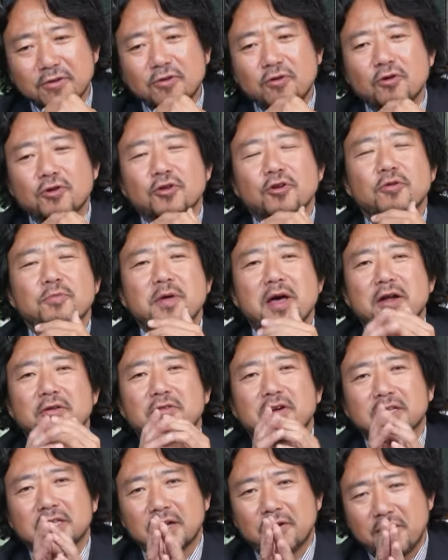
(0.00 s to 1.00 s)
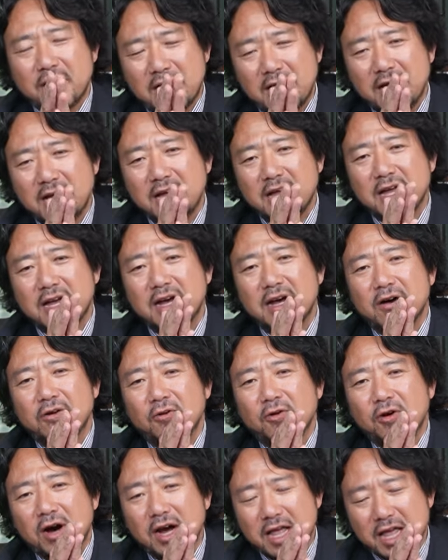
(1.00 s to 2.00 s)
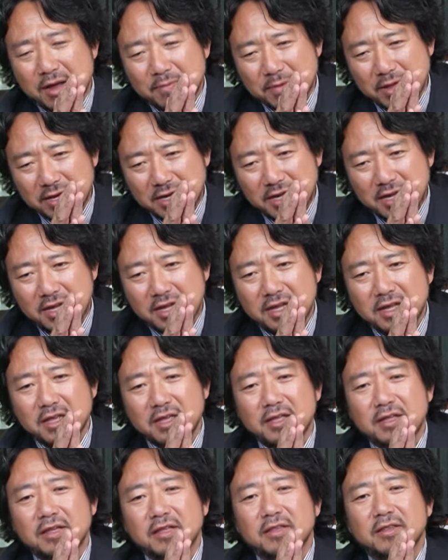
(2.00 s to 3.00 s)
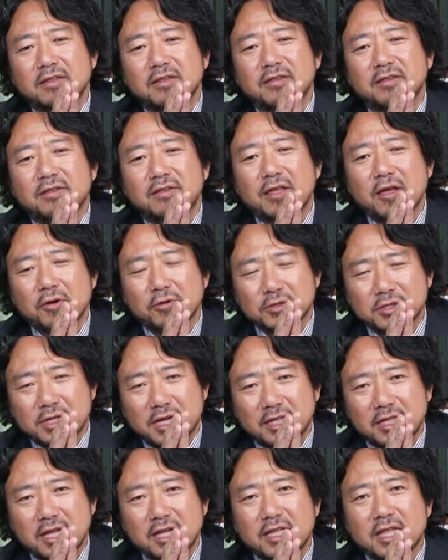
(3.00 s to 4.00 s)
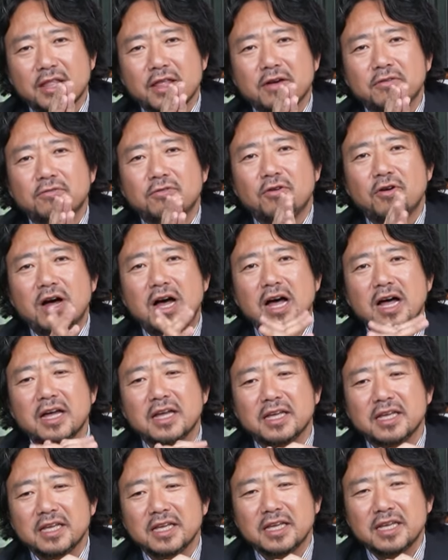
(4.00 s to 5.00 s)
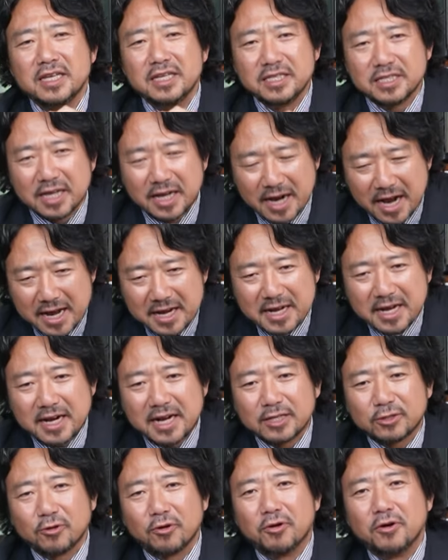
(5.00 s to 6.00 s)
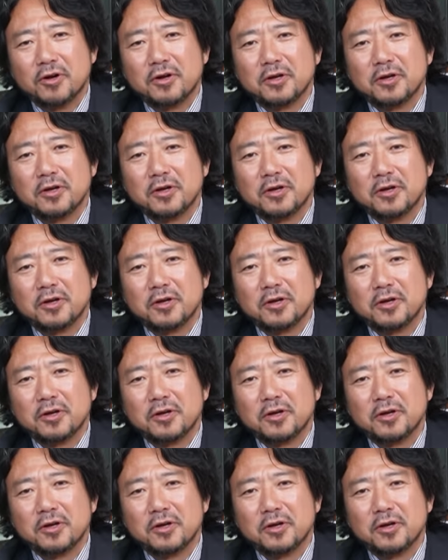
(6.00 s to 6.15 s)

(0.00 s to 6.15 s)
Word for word: ご興味ある方はお早めに手をつけていただくのがいいんじゃないかなと。